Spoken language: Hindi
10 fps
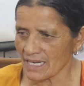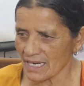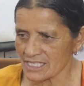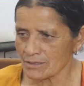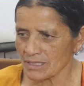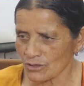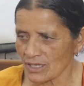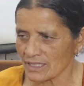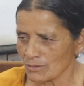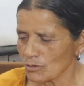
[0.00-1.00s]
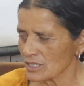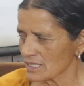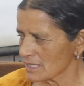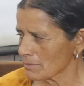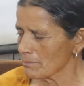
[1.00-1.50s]
बयासी में तो ख़त्म हो
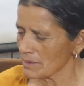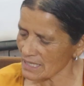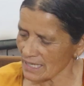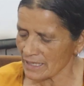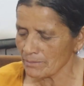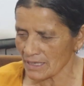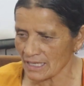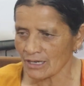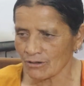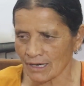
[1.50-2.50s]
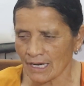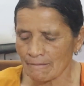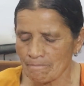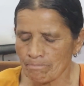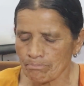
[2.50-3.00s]
गई थी पर मिलना ही मिलना हुआ
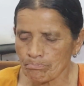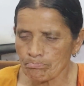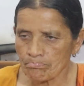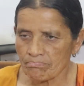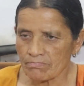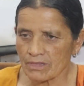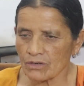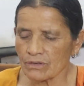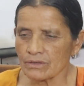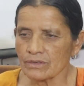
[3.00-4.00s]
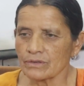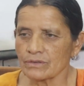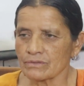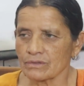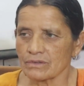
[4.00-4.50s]
हम्म, हम्म।
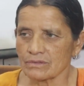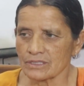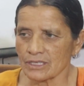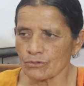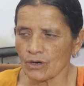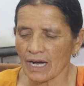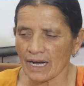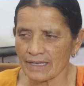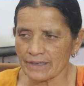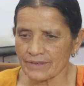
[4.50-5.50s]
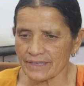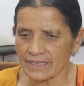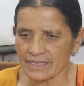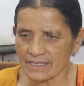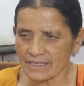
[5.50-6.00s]
तो जब वो आए
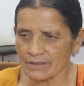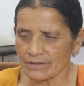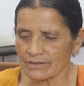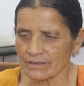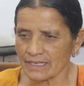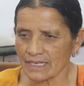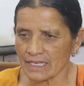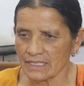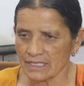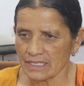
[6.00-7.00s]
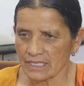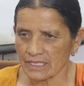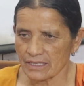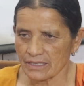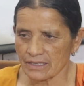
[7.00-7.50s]
विदेश से तो उन्होंने
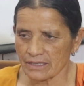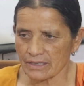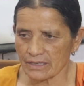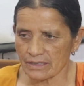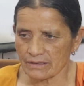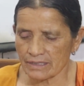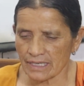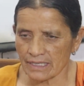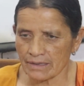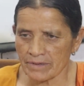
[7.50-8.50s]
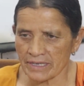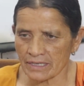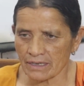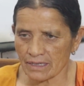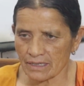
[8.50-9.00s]
कहा हेलमैन